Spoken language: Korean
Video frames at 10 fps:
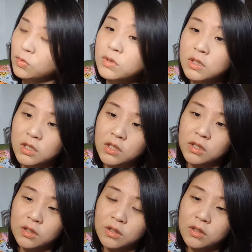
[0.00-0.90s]

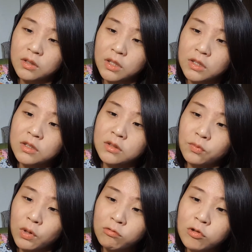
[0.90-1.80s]
솔직히 나는
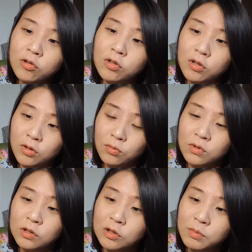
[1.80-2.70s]
외국어는 그래도
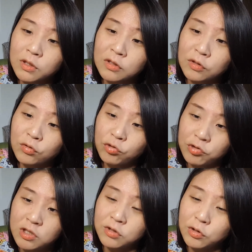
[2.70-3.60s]
등급이 그대로
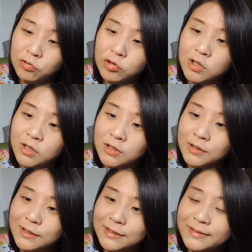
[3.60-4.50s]
유지가 될 줄
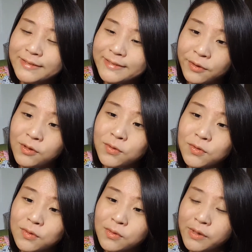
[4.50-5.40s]
알았는데,
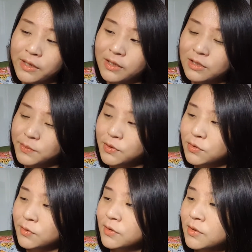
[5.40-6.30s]
결론적으로 얘기하자면
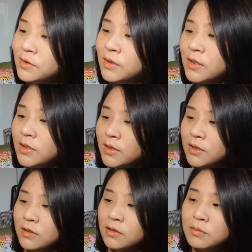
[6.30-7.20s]
저는
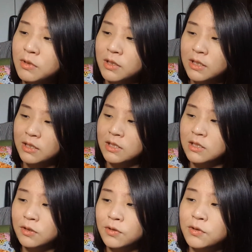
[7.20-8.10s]
등급들이 다
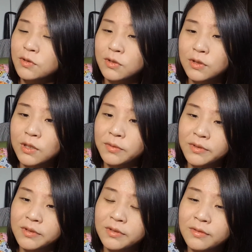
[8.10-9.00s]
하나씩 떨어져서
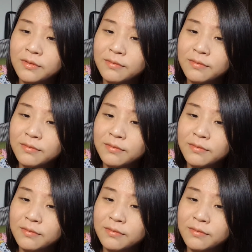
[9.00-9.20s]
나오는